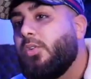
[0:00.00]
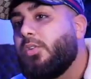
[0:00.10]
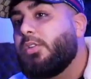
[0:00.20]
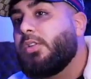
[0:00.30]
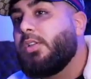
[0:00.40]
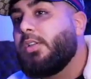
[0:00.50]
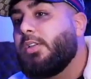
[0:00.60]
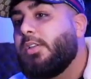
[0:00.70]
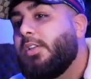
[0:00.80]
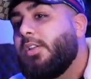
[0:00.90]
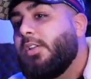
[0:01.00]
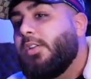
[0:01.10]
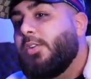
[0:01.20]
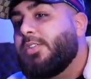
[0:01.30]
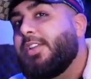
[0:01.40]
Und äh,
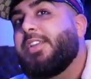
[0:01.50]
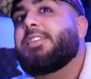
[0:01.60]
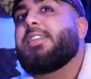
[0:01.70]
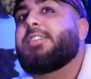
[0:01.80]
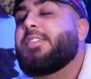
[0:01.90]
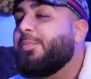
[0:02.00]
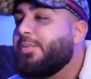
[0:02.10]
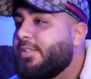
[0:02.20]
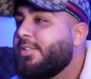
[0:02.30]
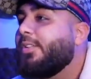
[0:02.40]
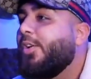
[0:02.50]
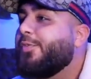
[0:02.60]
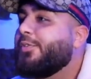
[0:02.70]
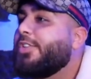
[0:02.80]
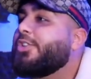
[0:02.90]
unser nächster Step ist
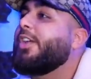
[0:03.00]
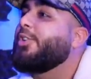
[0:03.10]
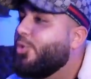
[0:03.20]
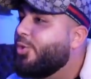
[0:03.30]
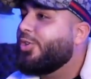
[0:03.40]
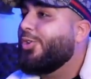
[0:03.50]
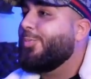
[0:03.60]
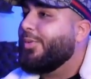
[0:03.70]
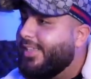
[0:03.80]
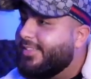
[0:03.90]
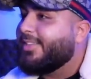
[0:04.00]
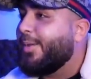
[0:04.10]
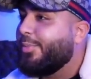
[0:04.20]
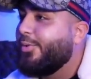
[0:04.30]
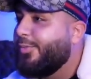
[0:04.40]
hoffentlich ein Jugendclub in
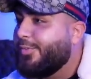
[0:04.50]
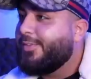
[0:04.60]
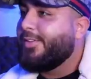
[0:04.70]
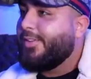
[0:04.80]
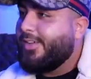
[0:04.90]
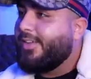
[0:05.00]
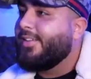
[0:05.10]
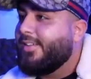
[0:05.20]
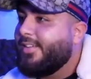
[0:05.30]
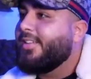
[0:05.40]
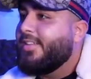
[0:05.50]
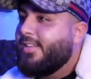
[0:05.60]
Tempelhof. Hammer.